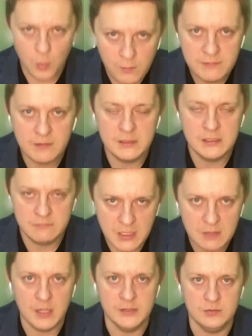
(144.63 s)
верховного
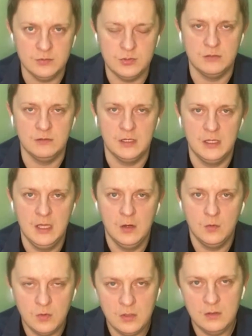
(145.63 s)

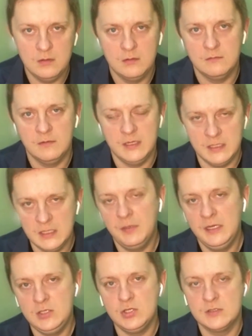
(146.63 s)
главнокомандующего о
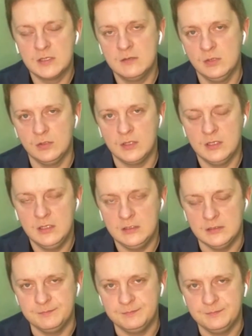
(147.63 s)
военно-политическом
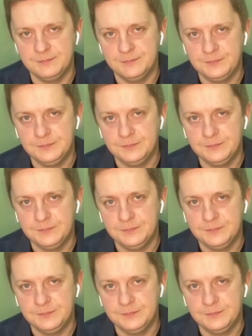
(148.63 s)
блоке НАТО.